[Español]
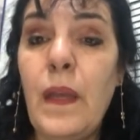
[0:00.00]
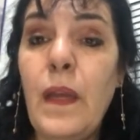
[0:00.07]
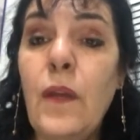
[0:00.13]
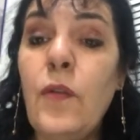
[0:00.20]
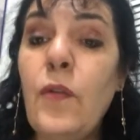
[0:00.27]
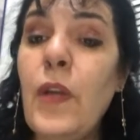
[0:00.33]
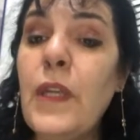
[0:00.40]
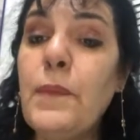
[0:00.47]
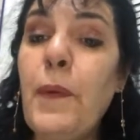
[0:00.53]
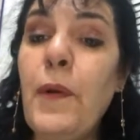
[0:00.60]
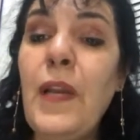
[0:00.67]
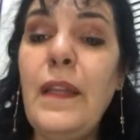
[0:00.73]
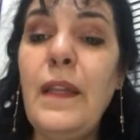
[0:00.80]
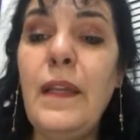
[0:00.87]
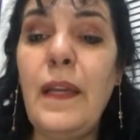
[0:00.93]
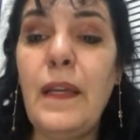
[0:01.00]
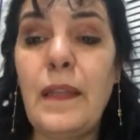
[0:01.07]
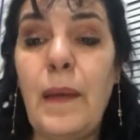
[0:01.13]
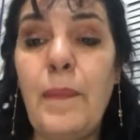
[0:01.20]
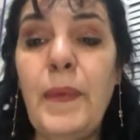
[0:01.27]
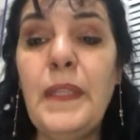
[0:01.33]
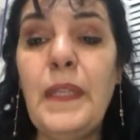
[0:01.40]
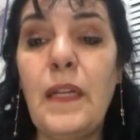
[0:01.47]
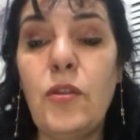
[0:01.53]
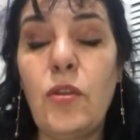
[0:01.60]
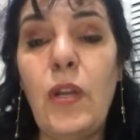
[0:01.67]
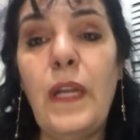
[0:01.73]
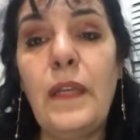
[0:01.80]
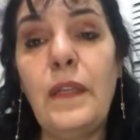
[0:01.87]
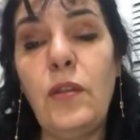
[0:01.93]
No exponer directamente al
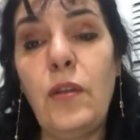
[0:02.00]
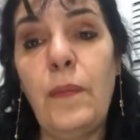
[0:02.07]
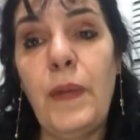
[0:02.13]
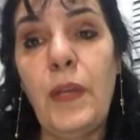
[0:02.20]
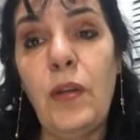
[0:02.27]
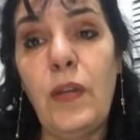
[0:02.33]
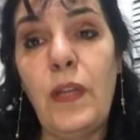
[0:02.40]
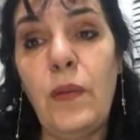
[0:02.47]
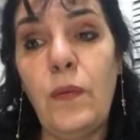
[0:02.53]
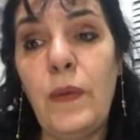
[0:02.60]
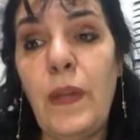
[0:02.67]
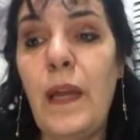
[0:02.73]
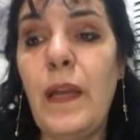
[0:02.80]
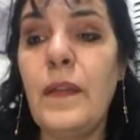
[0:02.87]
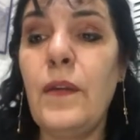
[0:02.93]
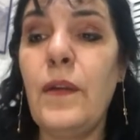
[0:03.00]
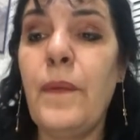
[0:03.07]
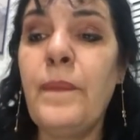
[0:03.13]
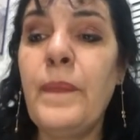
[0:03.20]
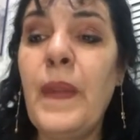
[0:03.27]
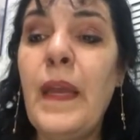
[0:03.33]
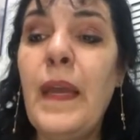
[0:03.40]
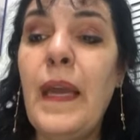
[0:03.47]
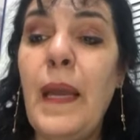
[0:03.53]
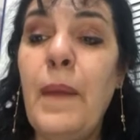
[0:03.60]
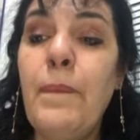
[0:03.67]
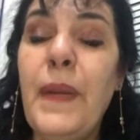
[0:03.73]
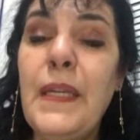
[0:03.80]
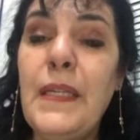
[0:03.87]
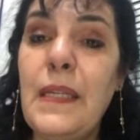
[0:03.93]
sol a niños menores de un año.
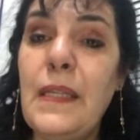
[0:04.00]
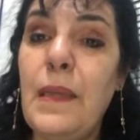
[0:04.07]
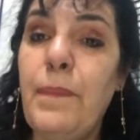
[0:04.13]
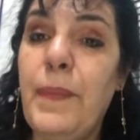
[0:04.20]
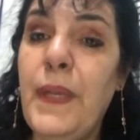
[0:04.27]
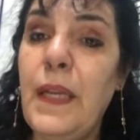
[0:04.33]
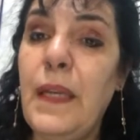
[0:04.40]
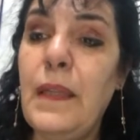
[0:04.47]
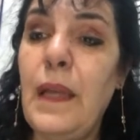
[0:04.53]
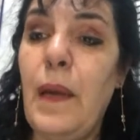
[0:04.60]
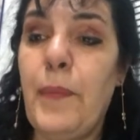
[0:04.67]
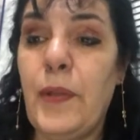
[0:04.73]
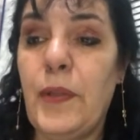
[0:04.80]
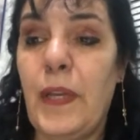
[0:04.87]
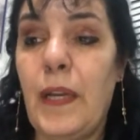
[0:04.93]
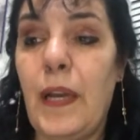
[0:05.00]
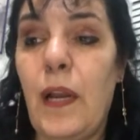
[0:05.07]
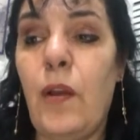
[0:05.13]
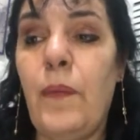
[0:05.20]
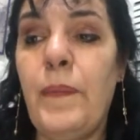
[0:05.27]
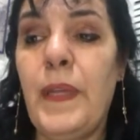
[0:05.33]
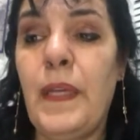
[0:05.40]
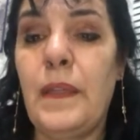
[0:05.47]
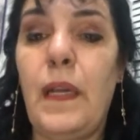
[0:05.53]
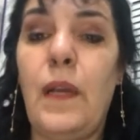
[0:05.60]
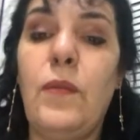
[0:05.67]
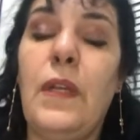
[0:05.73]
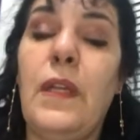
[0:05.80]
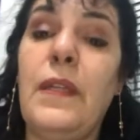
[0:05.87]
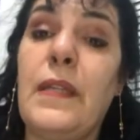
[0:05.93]
En playas y piletas protegerlos mediante la
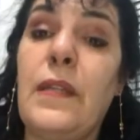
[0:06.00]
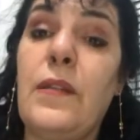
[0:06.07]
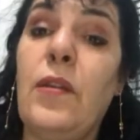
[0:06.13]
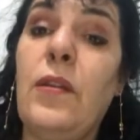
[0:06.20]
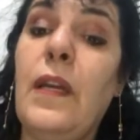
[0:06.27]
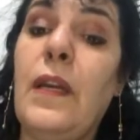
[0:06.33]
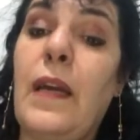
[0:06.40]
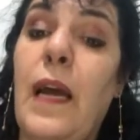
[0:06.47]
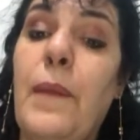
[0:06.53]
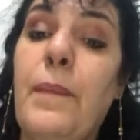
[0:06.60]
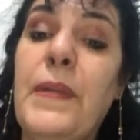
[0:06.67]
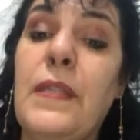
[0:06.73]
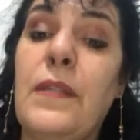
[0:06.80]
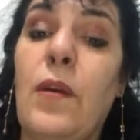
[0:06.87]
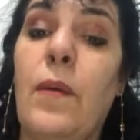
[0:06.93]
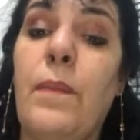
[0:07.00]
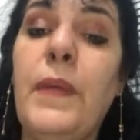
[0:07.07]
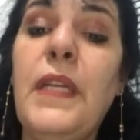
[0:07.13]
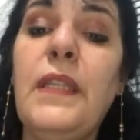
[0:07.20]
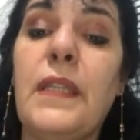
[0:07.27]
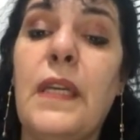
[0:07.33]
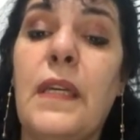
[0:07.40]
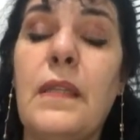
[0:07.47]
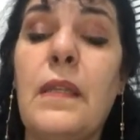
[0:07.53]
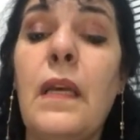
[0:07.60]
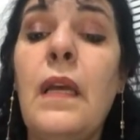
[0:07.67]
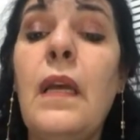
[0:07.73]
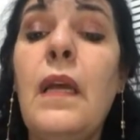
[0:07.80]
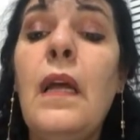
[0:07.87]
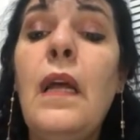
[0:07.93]
utilización de carpas y sombrillas.
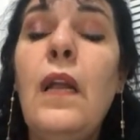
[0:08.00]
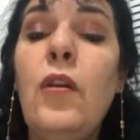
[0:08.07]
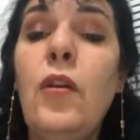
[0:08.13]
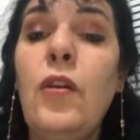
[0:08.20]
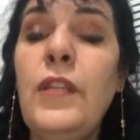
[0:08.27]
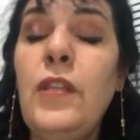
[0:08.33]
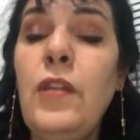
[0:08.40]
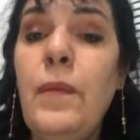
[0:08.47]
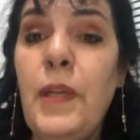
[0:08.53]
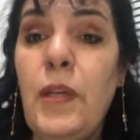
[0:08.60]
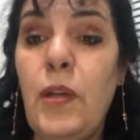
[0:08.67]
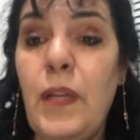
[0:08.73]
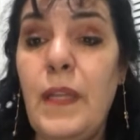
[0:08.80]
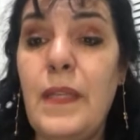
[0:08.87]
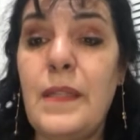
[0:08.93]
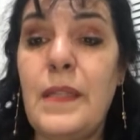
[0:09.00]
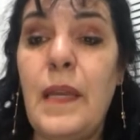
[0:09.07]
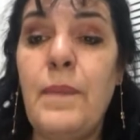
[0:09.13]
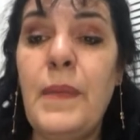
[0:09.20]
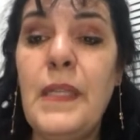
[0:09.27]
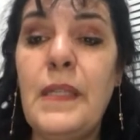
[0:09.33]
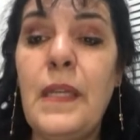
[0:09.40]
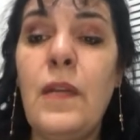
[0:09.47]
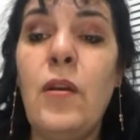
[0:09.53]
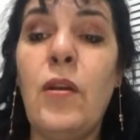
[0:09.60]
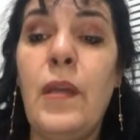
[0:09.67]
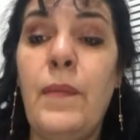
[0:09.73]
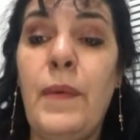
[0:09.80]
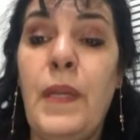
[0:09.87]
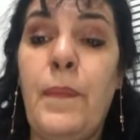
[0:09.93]
Los niños menores de 6 meses no
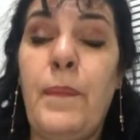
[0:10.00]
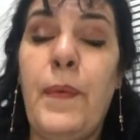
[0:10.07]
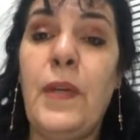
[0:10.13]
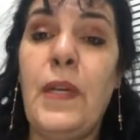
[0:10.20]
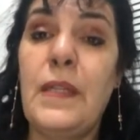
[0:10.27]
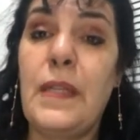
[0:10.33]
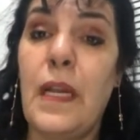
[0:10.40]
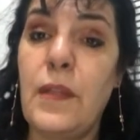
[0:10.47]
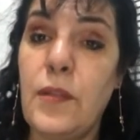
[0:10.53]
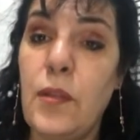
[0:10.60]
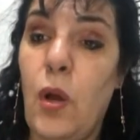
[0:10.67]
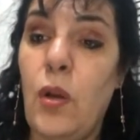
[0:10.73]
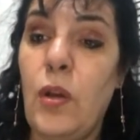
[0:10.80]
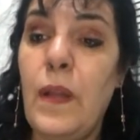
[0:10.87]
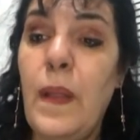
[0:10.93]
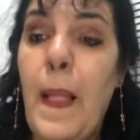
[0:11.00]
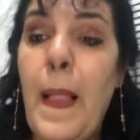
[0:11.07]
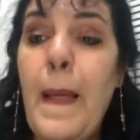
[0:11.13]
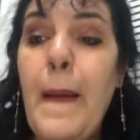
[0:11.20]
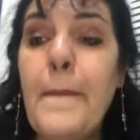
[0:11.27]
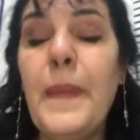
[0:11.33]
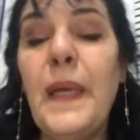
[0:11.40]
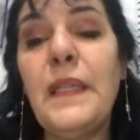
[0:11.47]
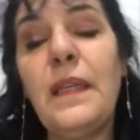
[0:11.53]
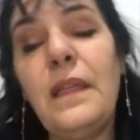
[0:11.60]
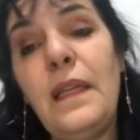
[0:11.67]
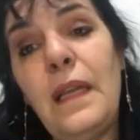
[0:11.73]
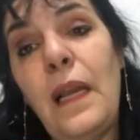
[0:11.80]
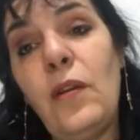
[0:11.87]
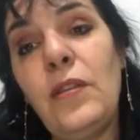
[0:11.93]
deben exponerse al sol.
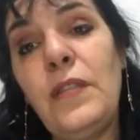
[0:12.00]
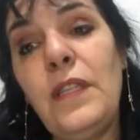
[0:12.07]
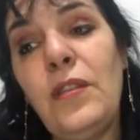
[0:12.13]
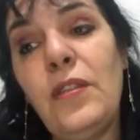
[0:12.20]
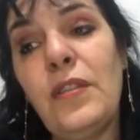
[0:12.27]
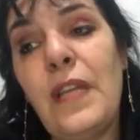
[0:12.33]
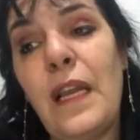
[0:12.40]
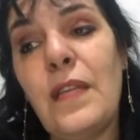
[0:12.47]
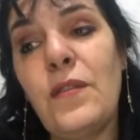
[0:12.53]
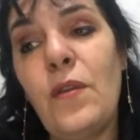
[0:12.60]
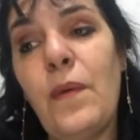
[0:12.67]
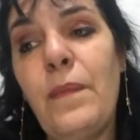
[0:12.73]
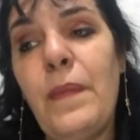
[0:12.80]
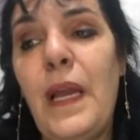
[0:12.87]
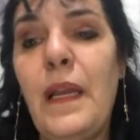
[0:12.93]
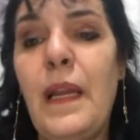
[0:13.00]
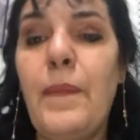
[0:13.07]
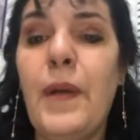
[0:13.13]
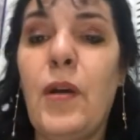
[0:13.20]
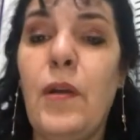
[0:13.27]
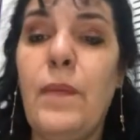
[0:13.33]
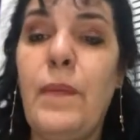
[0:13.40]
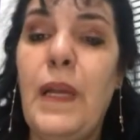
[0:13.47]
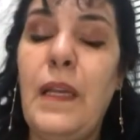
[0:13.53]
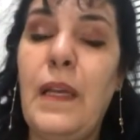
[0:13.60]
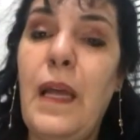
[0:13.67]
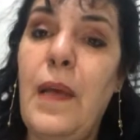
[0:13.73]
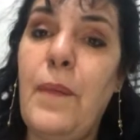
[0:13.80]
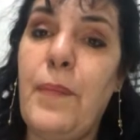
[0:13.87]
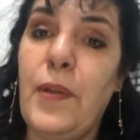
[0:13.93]
Mantener a los niños a la sombra es la mejor
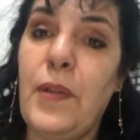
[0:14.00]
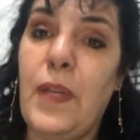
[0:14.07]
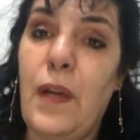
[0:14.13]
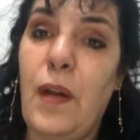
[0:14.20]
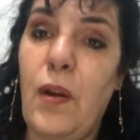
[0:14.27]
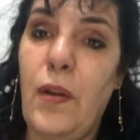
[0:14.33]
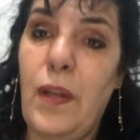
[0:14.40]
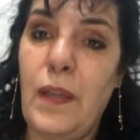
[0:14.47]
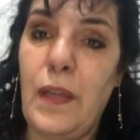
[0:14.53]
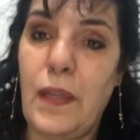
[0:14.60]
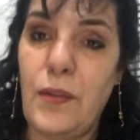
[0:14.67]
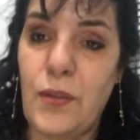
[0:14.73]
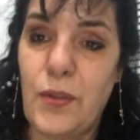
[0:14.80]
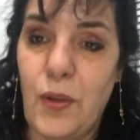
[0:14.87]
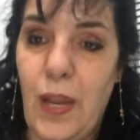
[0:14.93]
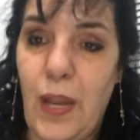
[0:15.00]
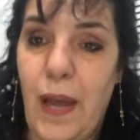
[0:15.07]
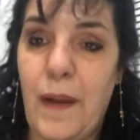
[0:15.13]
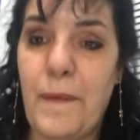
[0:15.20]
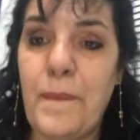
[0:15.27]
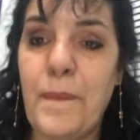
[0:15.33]
manera de protegerlos del daño solar.